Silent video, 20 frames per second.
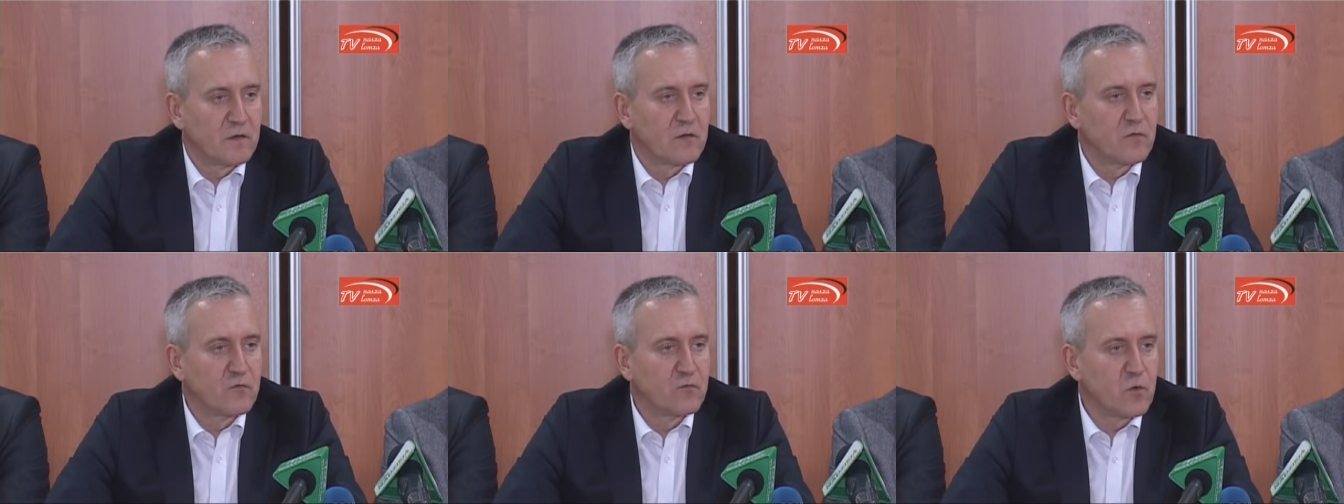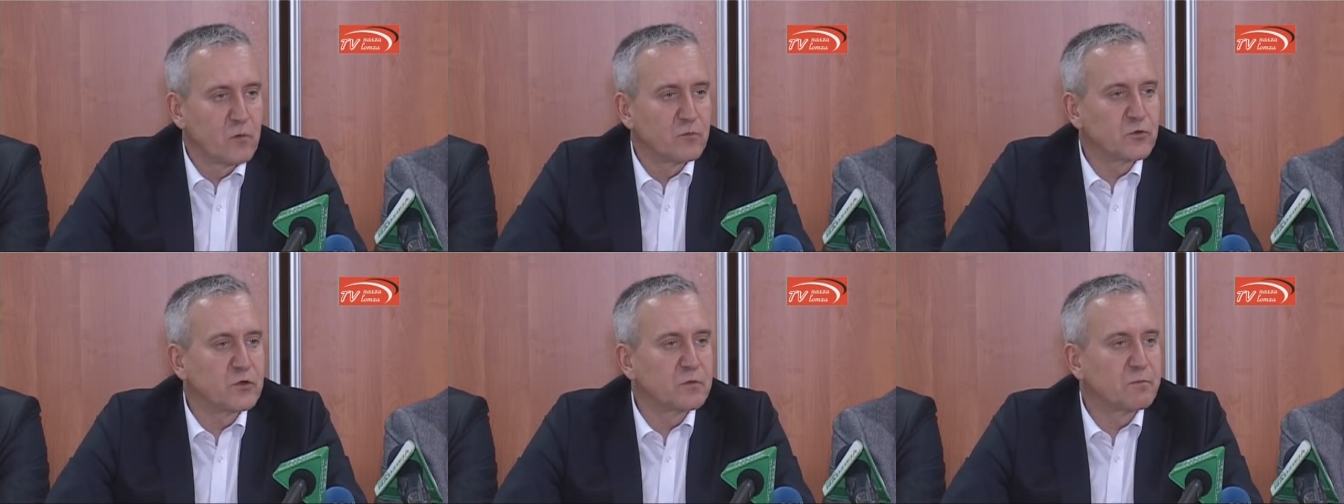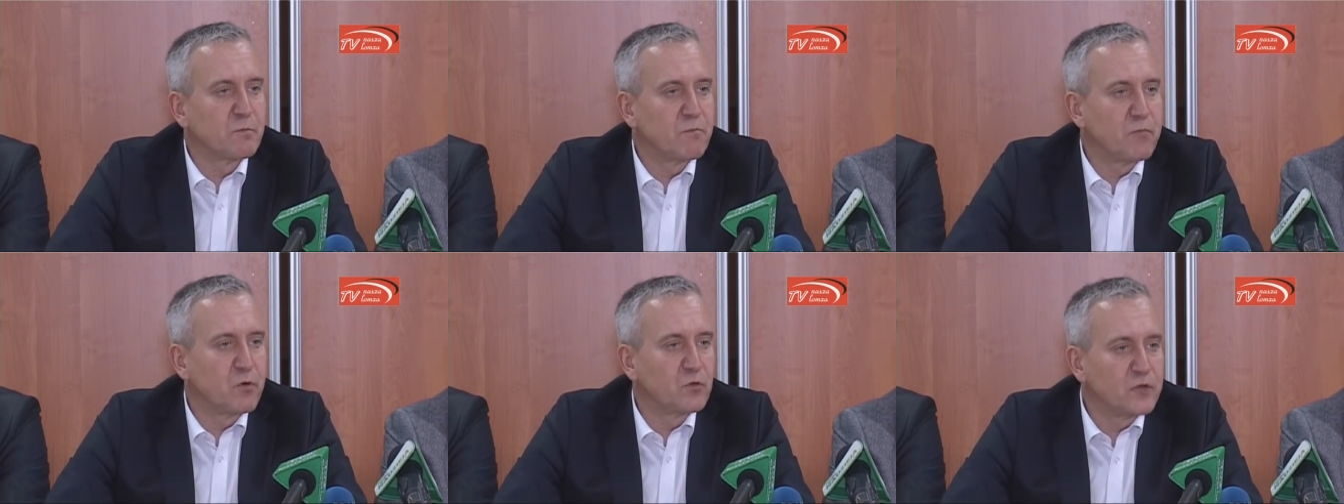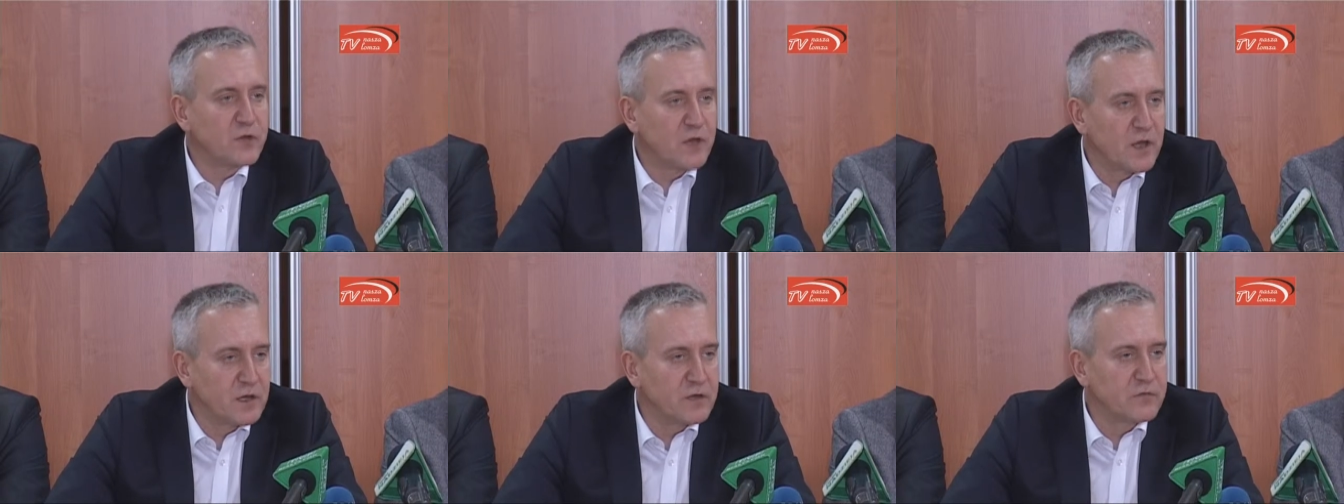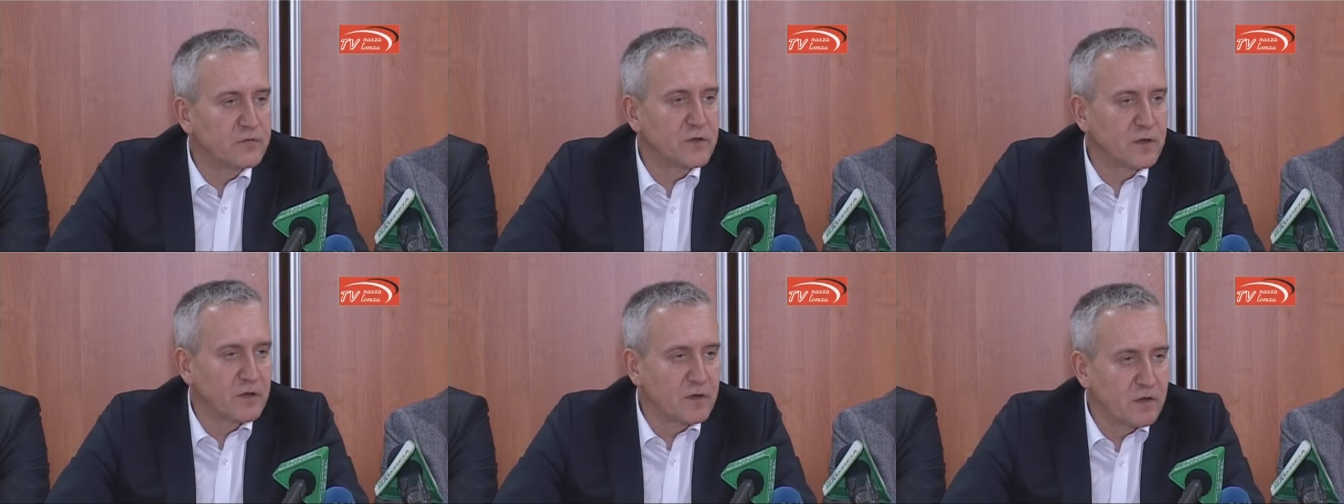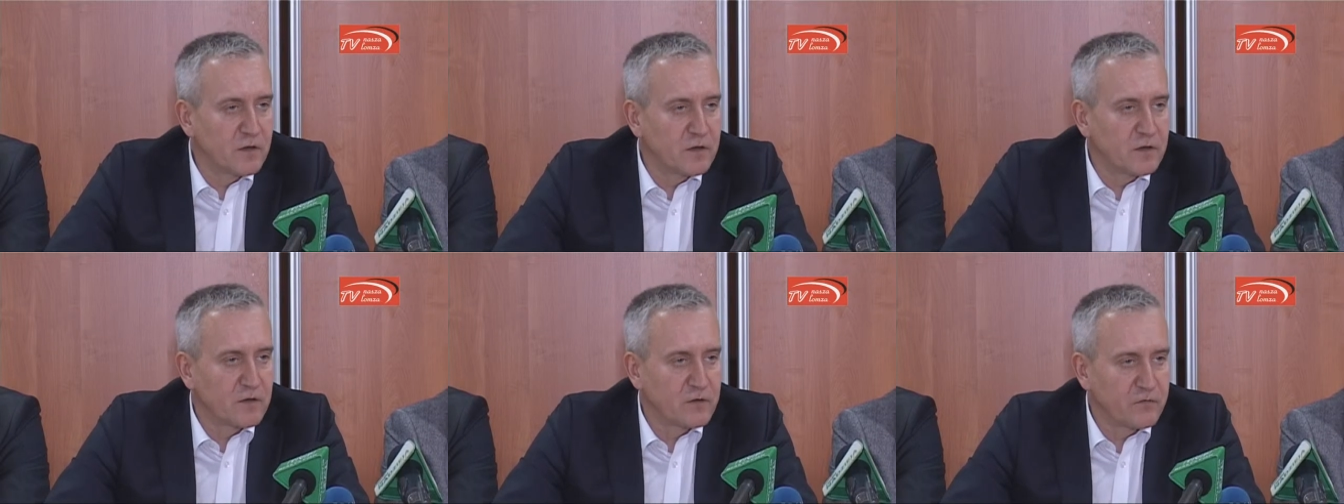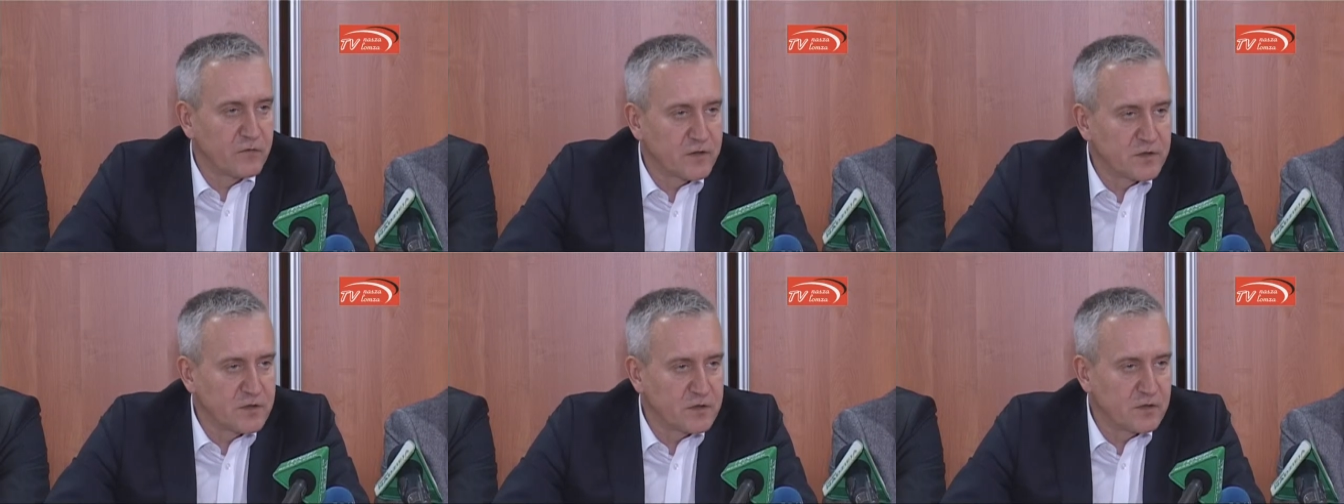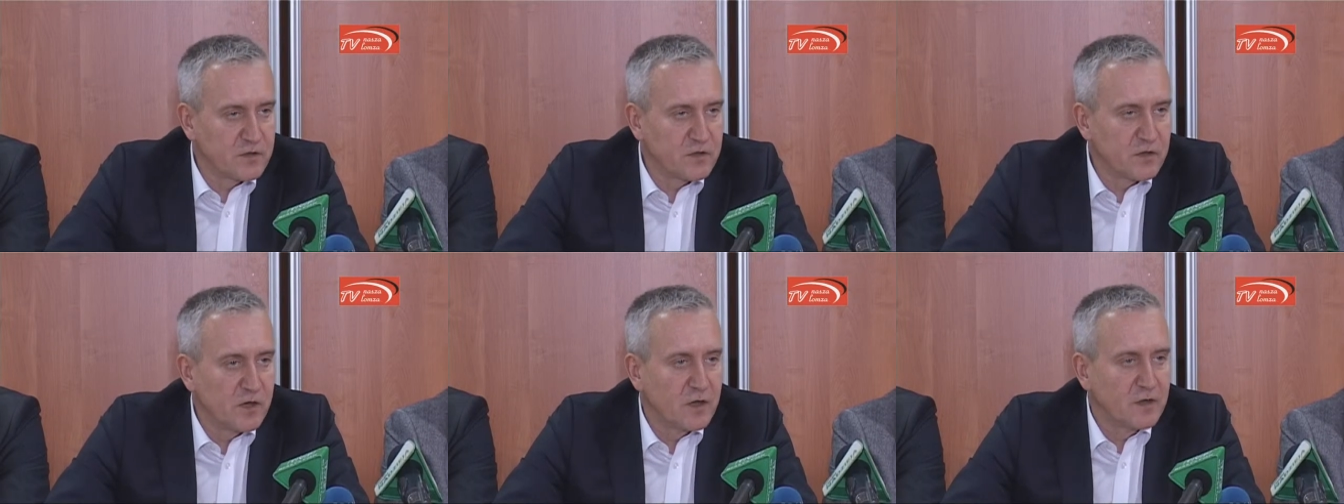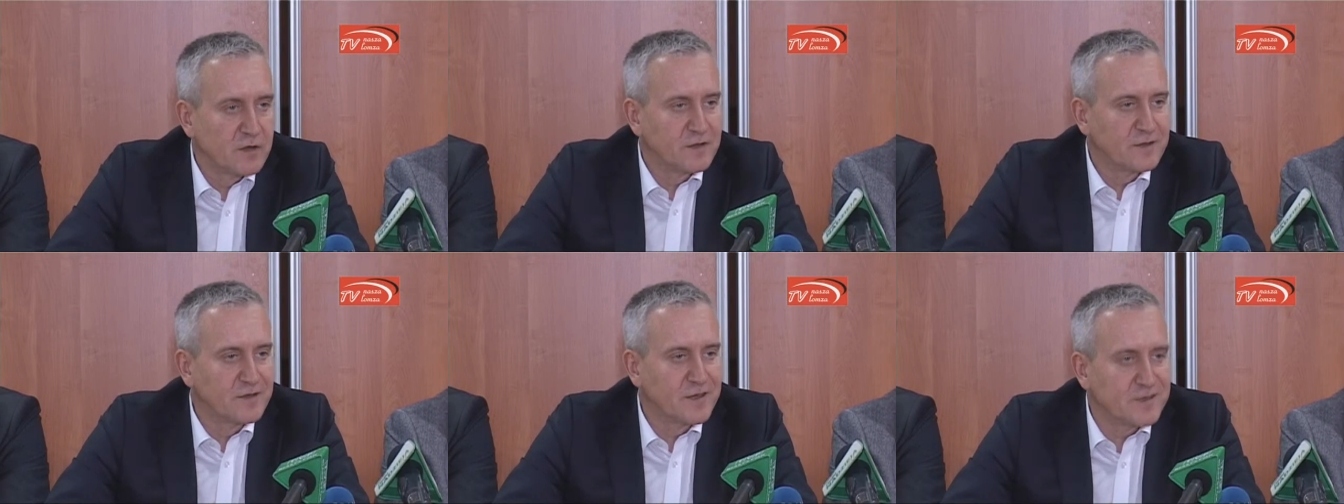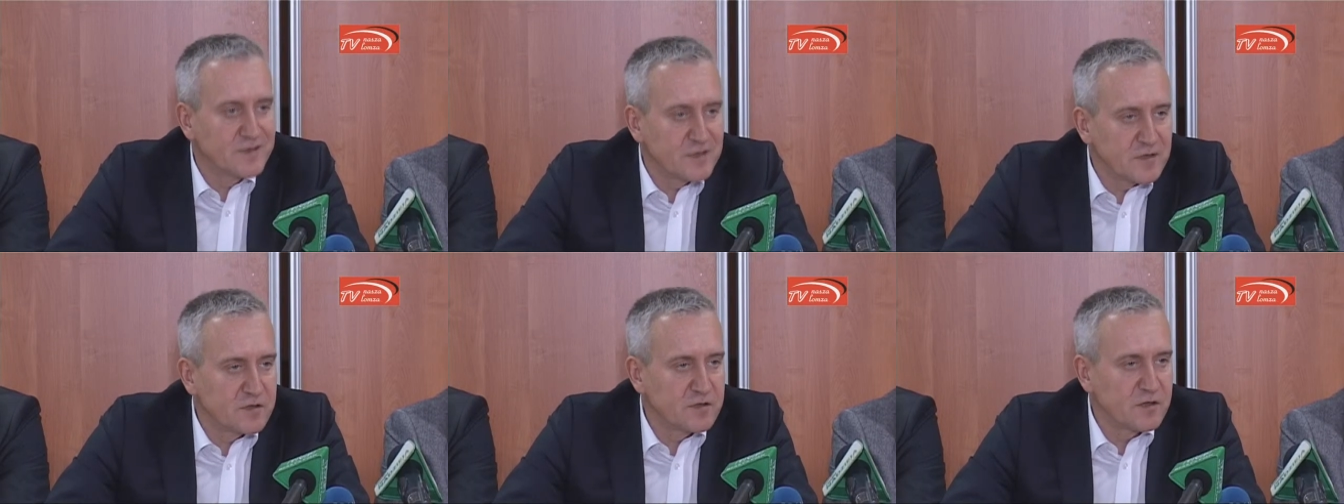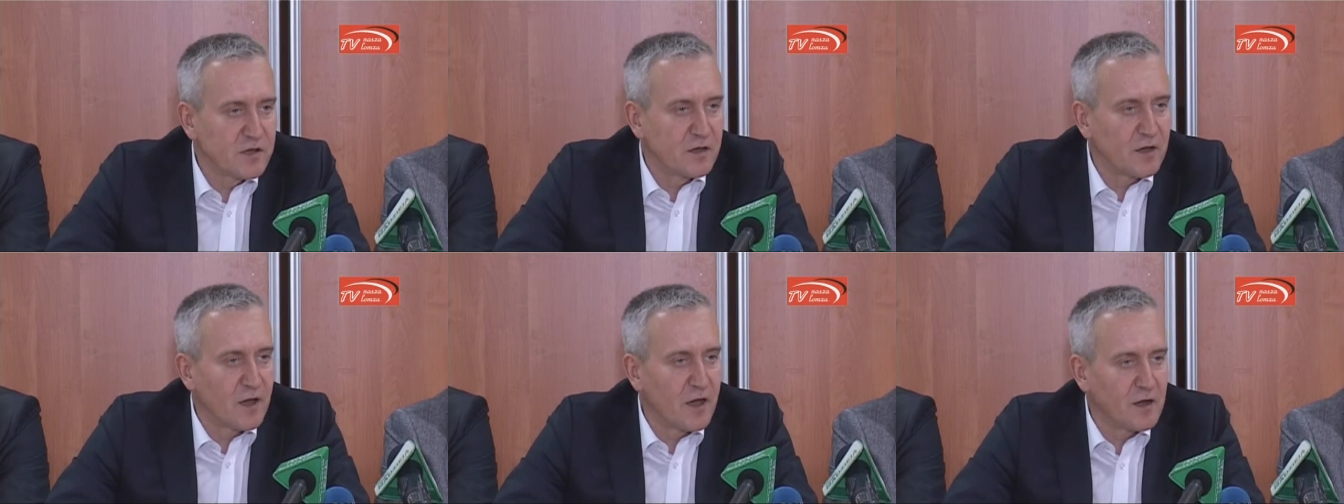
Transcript: y, w Łomży podjęli w tej kwestii decyzję,